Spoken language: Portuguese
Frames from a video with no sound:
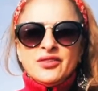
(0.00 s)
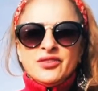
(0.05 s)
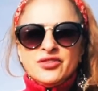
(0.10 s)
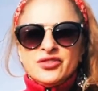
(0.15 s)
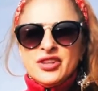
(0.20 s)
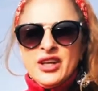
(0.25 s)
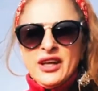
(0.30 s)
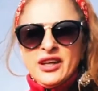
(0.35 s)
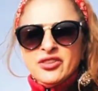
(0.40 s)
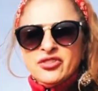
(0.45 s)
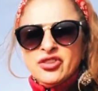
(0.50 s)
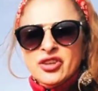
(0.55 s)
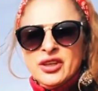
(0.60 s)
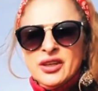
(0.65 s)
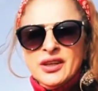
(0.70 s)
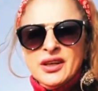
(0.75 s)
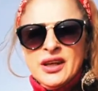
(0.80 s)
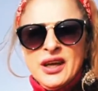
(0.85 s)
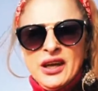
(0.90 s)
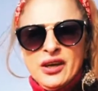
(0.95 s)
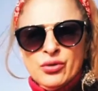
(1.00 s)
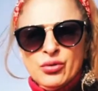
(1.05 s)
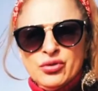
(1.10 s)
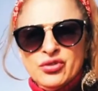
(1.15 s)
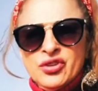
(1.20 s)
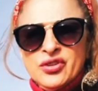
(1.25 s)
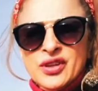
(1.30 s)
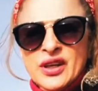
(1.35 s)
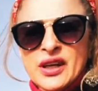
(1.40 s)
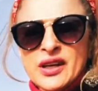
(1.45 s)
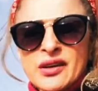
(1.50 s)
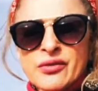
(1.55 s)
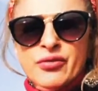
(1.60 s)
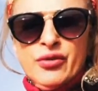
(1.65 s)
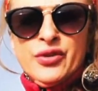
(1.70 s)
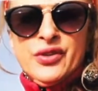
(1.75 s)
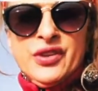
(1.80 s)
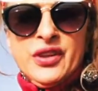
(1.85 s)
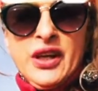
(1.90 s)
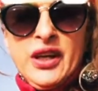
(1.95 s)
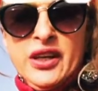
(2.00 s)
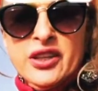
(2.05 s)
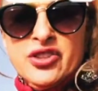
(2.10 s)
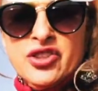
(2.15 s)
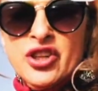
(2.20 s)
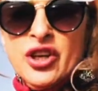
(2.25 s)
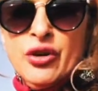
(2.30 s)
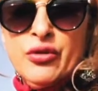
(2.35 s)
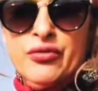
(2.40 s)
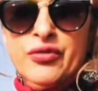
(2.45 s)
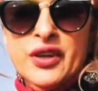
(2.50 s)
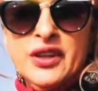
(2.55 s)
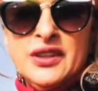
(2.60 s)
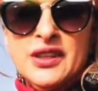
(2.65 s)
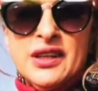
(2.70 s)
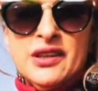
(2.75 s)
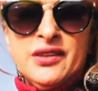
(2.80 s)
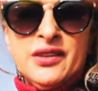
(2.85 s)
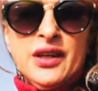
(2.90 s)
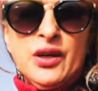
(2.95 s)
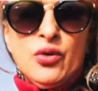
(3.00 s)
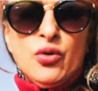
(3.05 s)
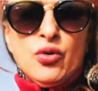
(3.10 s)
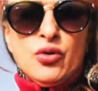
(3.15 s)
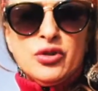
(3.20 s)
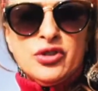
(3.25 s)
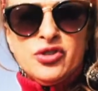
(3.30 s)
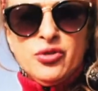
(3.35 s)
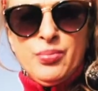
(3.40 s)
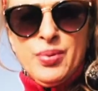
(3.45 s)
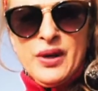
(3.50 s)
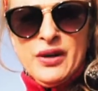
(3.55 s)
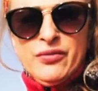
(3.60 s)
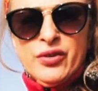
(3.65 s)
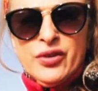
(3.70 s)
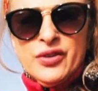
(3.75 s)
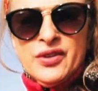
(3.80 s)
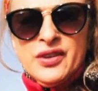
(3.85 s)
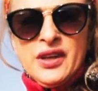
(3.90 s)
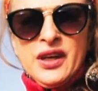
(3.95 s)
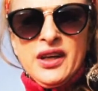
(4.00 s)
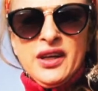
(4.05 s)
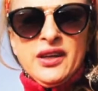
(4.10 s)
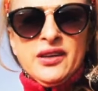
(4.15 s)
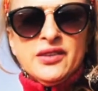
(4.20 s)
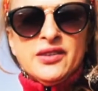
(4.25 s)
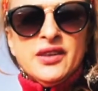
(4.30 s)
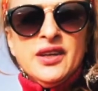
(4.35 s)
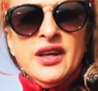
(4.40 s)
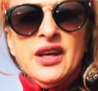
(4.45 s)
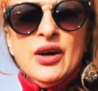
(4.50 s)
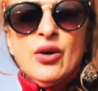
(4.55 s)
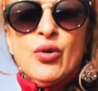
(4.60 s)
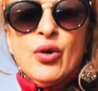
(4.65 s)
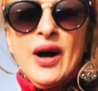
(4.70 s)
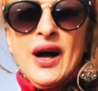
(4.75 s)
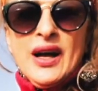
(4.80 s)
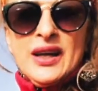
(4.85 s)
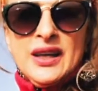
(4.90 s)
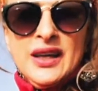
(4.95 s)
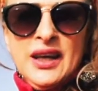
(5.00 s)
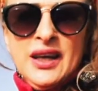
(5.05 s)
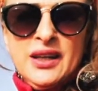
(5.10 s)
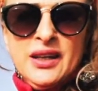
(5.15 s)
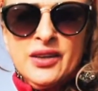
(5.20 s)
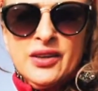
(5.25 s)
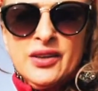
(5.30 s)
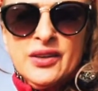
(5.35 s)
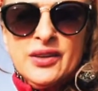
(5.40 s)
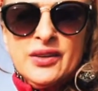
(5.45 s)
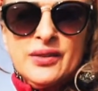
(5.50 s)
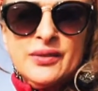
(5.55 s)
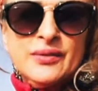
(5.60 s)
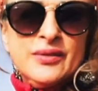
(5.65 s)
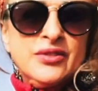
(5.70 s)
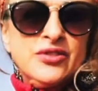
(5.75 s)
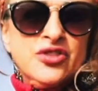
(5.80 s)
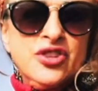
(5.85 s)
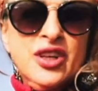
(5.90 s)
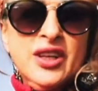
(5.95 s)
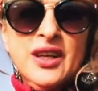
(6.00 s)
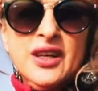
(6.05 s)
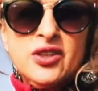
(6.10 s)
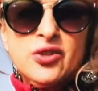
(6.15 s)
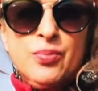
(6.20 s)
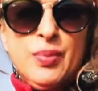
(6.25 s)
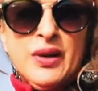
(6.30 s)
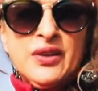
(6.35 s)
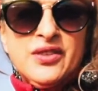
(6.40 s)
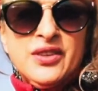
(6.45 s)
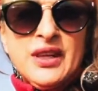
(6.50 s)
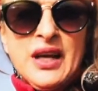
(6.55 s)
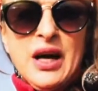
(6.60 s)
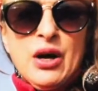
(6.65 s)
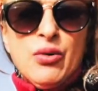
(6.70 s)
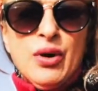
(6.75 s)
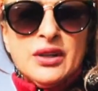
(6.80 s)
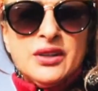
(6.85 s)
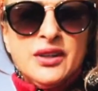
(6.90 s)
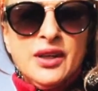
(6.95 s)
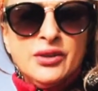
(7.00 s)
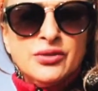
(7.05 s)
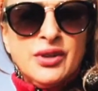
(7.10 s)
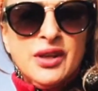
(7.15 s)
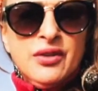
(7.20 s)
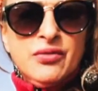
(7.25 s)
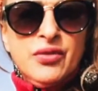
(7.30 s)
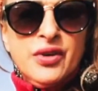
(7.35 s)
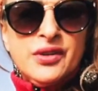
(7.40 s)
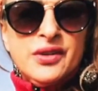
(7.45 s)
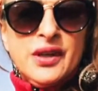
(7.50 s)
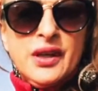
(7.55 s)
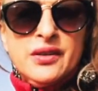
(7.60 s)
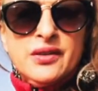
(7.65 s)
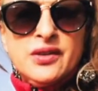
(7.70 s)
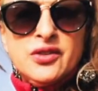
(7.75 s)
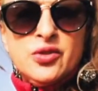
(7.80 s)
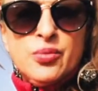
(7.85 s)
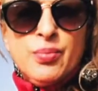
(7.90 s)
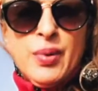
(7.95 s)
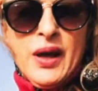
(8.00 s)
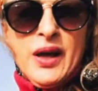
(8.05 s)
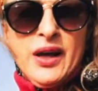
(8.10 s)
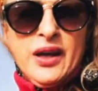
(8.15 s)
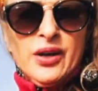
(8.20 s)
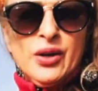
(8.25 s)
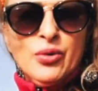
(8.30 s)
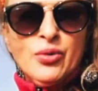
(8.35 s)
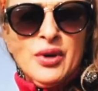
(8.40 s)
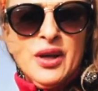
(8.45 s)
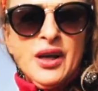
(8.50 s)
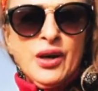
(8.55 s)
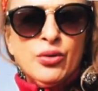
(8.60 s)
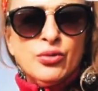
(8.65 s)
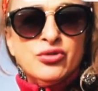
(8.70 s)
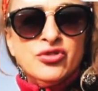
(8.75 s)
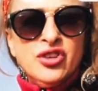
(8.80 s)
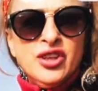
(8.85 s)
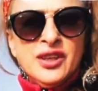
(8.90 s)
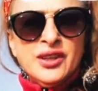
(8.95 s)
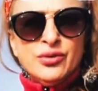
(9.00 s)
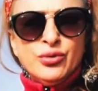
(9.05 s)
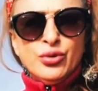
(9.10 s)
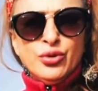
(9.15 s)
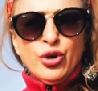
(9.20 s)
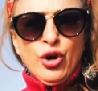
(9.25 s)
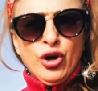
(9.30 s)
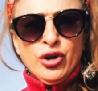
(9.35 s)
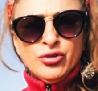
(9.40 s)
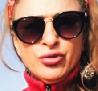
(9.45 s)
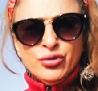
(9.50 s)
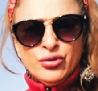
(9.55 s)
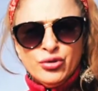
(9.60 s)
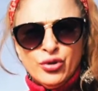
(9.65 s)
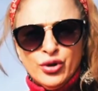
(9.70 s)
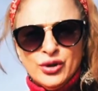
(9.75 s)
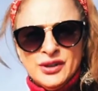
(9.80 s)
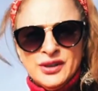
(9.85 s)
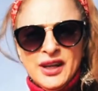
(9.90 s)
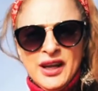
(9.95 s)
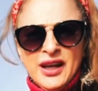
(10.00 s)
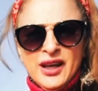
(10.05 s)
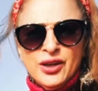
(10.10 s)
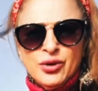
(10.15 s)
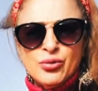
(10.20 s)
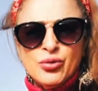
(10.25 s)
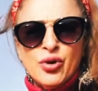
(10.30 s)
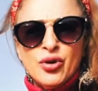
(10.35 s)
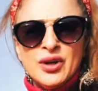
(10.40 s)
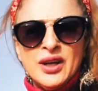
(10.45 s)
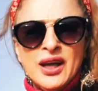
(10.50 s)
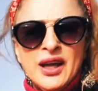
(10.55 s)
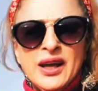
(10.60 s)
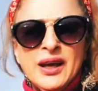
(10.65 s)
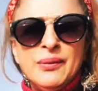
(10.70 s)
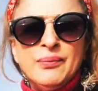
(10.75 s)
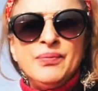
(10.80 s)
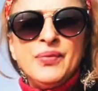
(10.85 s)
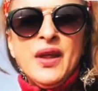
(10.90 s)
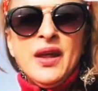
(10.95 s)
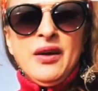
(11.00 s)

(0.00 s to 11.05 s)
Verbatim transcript: Gente, quero dizer a vocês que eu vim trazer hoje para vocês aquele dia especial, a tanto que vocês esperam, que é o dia do nosso sorteio, ok?